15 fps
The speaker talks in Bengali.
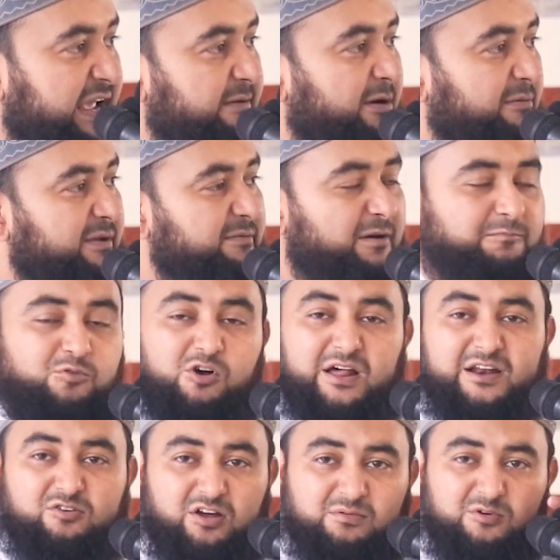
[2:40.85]
এভাবে ইমাম
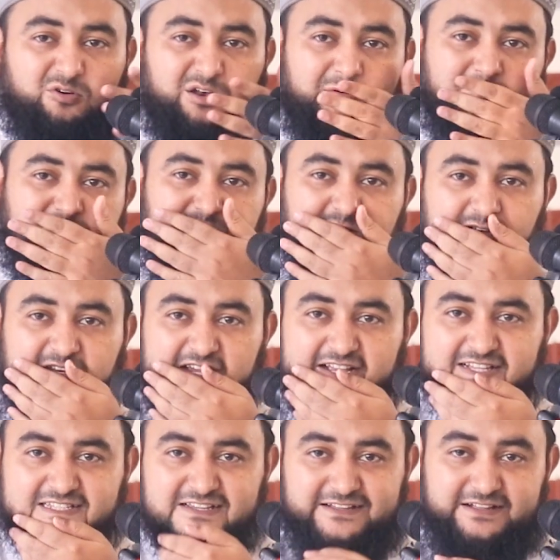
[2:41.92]
বুখারি রহমহল্লা পর্যন্ত
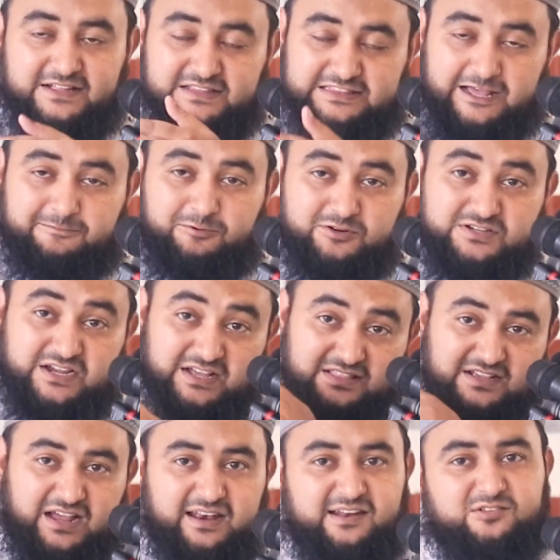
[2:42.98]
ঠেকেছে তারপরে সেখান
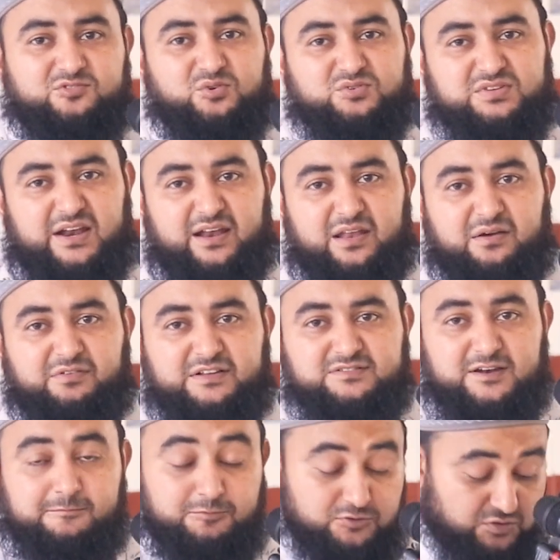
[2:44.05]
থেকে আল্লাহ রসুল সাল্লাহ
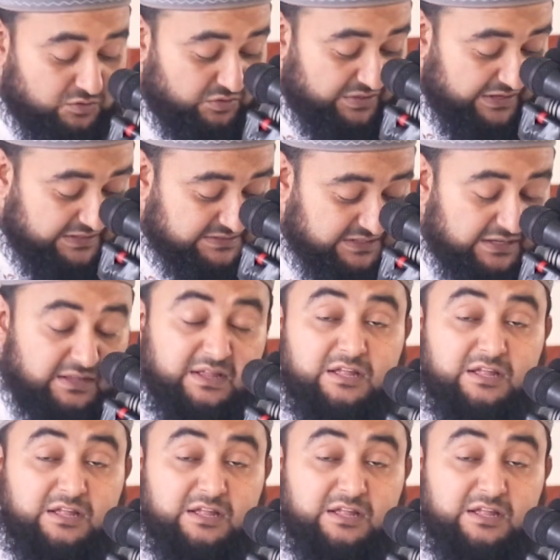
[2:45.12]
আলাইসালাম পর্যন্ত ঠেকেছে